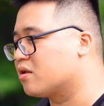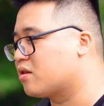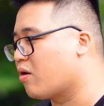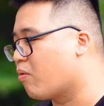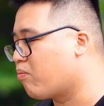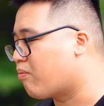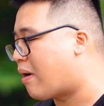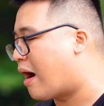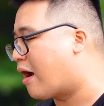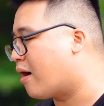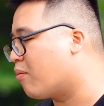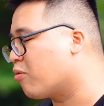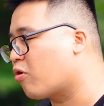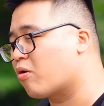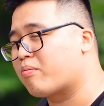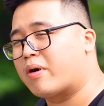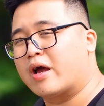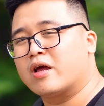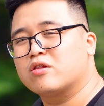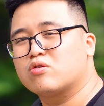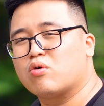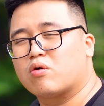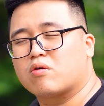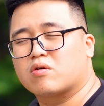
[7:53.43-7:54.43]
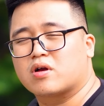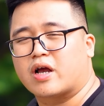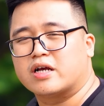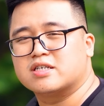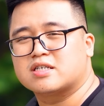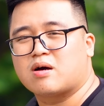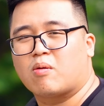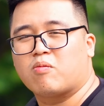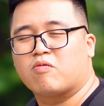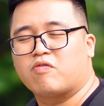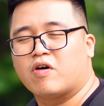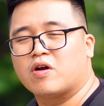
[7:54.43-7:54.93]
thông báo là một con máy thuộc cái
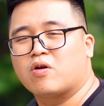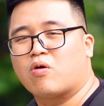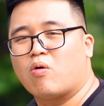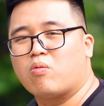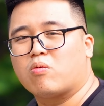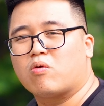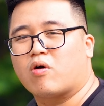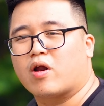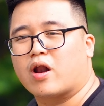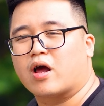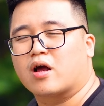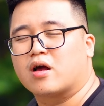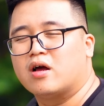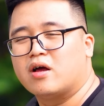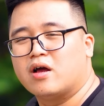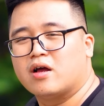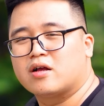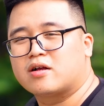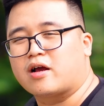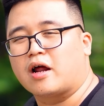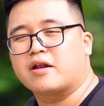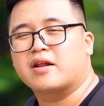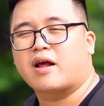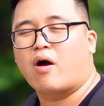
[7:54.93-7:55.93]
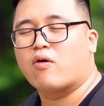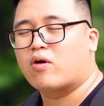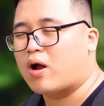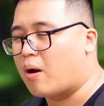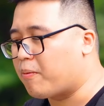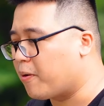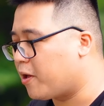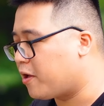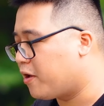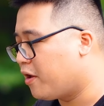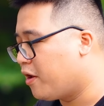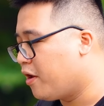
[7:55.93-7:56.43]
dòng phân khúc gọi là cận cao
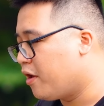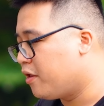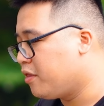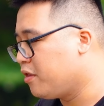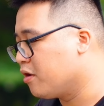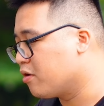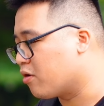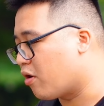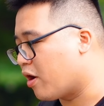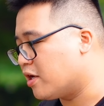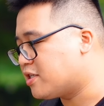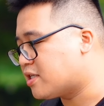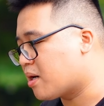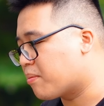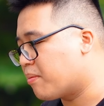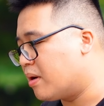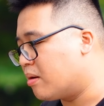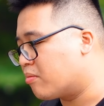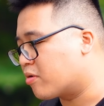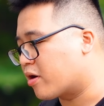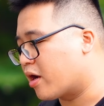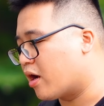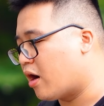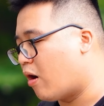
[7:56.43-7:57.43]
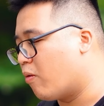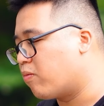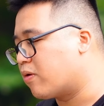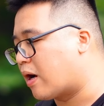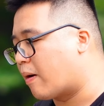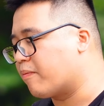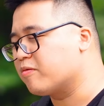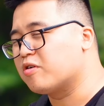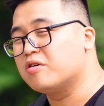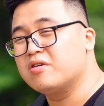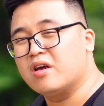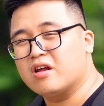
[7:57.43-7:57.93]
cấp ấy, nhưng nó lại trang bị một cái ống
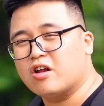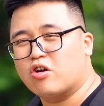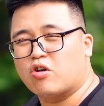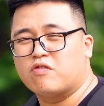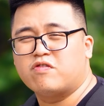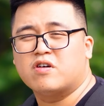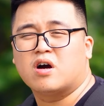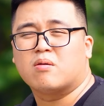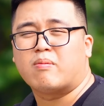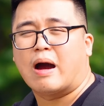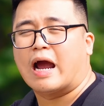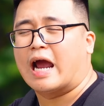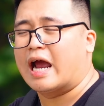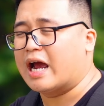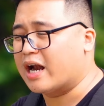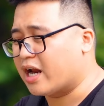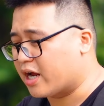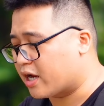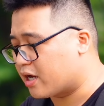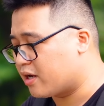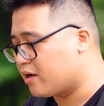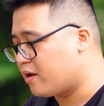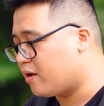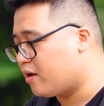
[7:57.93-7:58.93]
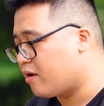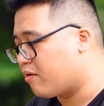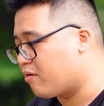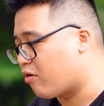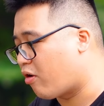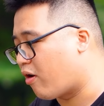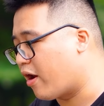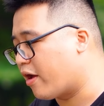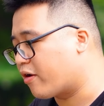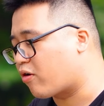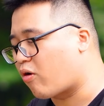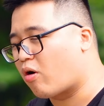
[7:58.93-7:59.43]
ngắm, thứ nhất là nó vừa bé này,
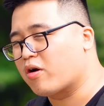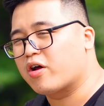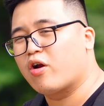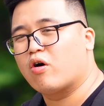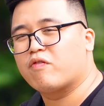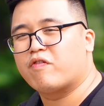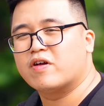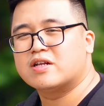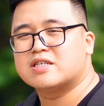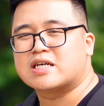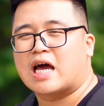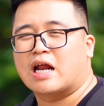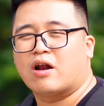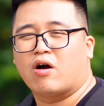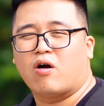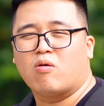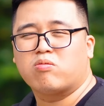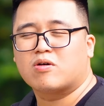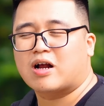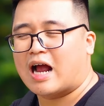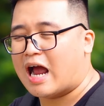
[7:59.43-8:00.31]
nó lại có cái độ phân giải nó không